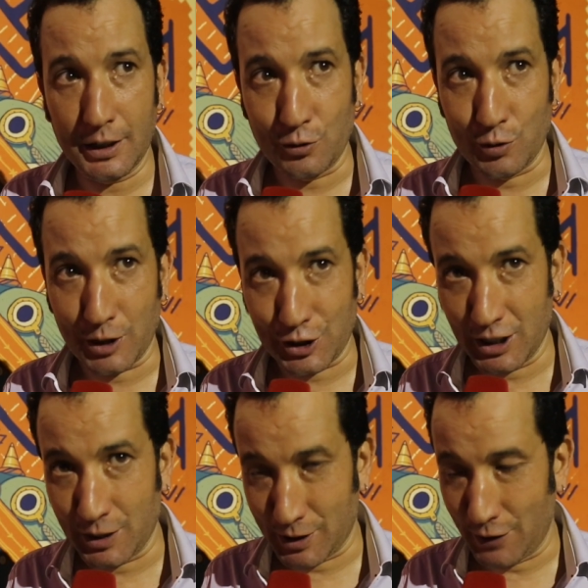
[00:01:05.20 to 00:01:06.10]
يكونوا
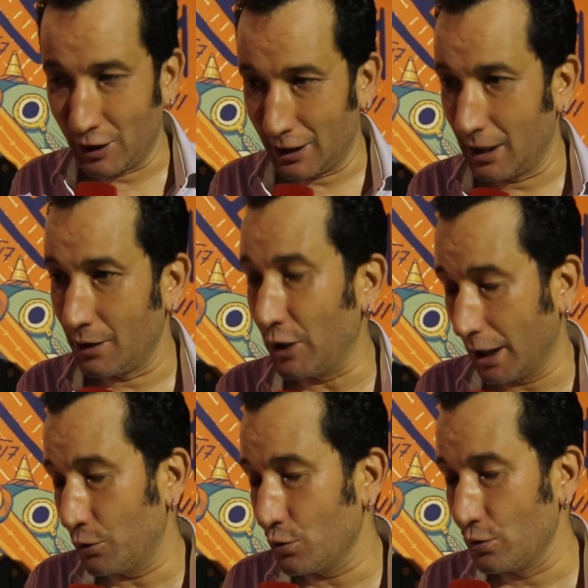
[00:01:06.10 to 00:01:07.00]
مهرجانات بزاف
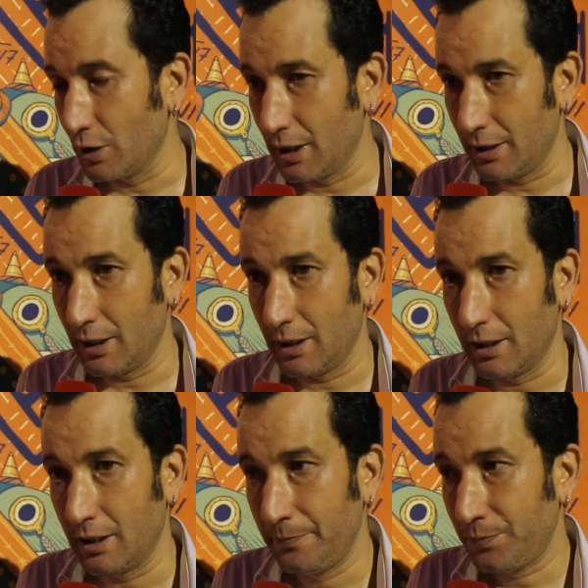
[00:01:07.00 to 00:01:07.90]
غيكونوا
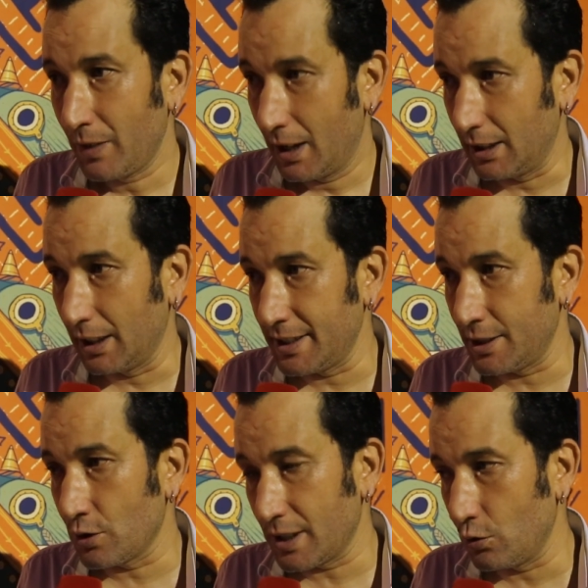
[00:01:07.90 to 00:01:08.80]
هاد لي
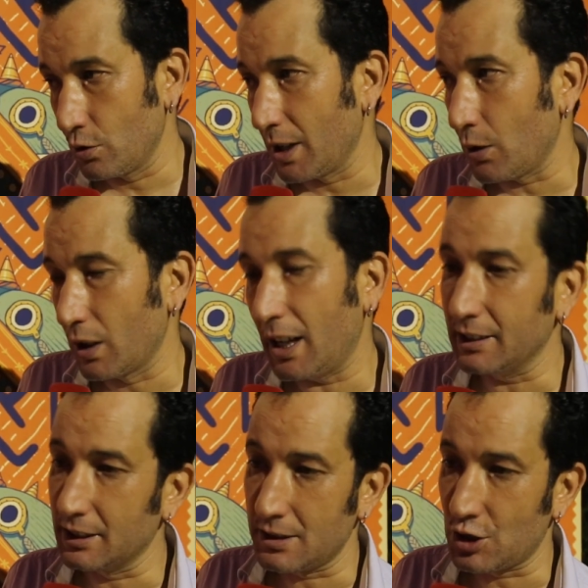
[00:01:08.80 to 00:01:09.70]
ريزيدونس يكونوا من اقوى
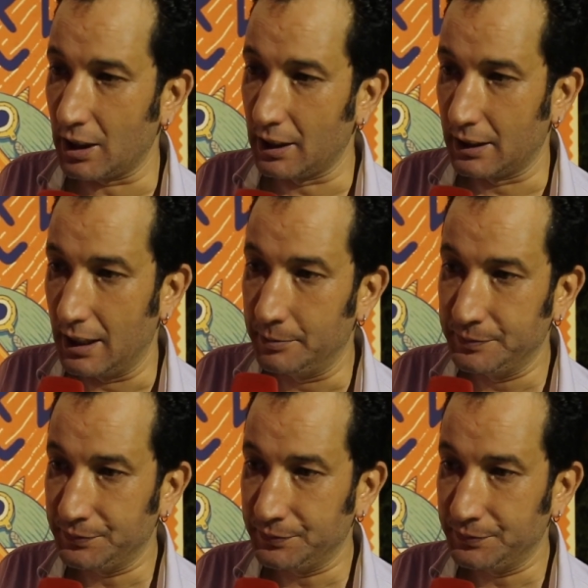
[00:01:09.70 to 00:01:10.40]
اللحظات ان شاء الله هذا العام